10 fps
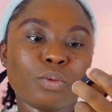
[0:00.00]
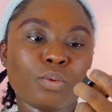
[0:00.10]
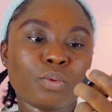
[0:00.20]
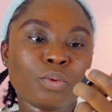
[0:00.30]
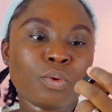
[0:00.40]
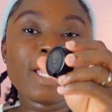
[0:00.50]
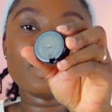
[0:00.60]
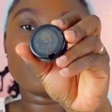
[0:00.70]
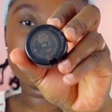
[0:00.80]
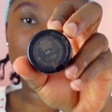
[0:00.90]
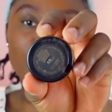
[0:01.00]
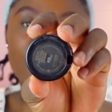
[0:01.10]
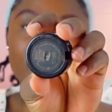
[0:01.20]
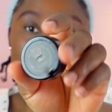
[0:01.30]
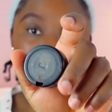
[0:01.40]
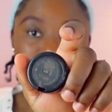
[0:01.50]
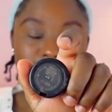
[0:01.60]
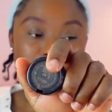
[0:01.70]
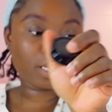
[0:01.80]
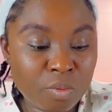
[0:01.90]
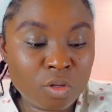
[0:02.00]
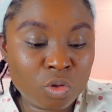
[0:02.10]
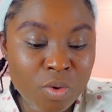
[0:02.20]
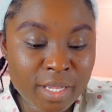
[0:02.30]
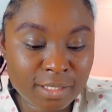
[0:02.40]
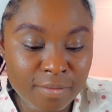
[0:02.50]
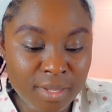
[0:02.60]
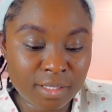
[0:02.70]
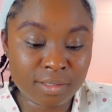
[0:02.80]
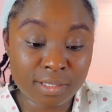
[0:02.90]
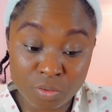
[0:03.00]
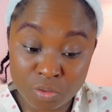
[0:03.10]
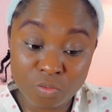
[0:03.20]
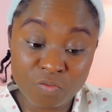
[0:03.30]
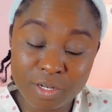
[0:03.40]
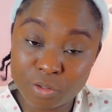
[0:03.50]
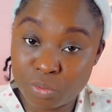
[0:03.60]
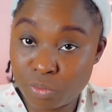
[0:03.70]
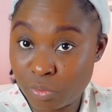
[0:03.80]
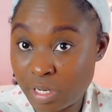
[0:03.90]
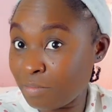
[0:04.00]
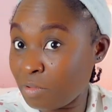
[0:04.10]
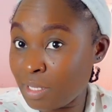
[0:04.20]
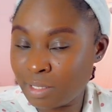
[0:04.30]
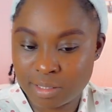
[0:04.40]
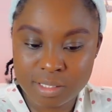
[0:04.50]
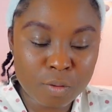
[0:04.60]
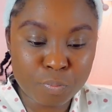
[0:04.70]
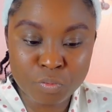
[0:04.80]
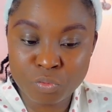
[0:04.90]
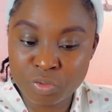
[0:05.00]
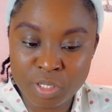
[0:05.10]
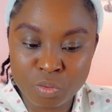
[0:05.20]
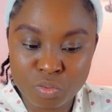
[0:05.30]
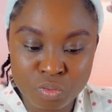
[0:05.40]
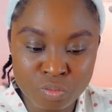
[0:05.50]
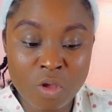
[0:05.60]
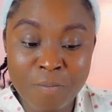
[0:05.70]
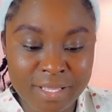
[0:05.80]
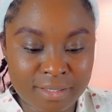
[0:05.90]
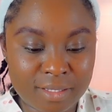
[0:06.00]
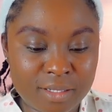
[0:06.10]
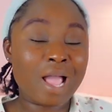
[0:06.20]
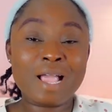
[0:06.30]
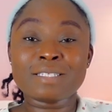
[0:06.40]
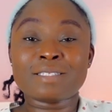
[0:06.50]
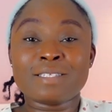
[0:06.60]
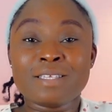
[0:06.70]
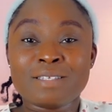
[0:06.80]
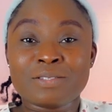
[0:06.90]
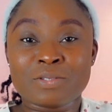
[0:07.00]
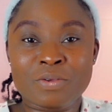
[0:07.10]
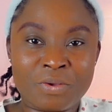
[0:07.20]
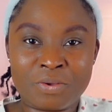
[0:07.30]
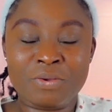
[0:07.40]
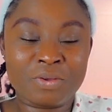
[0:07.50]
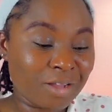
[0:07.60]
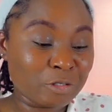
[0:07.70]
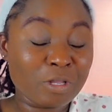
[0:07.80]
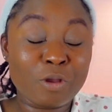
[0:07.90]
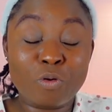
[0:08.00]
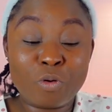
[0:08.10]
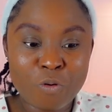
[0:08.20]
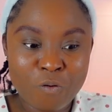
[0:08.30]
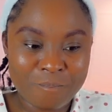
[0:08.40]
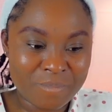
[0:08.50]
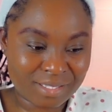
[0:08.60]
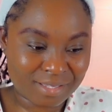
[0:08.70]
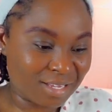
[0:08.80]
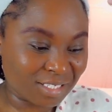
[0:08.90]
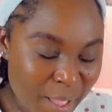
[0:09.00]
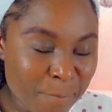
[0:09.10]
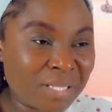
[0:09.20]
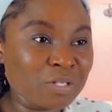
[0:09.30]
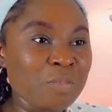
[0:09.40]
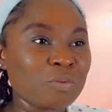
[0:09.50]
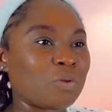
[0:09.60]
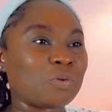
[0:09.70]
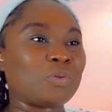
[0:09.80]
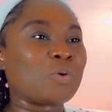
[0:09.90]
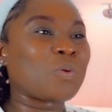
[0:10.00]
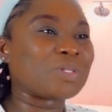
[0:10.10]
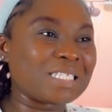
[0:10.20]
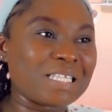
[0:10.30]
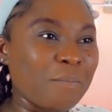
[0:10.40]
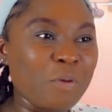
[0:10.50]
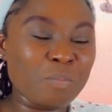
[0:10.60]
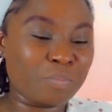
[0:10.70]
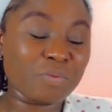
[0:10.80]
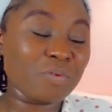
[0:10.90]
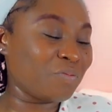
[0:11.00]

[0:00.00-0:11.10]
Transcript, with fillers: le NW45. Pendant trois semaines, zéro nouvelle de la ministre. Et puis tout d'un coup, un matin, à 6 heures, elle reçoit un long message. La personne ne, considère même plus...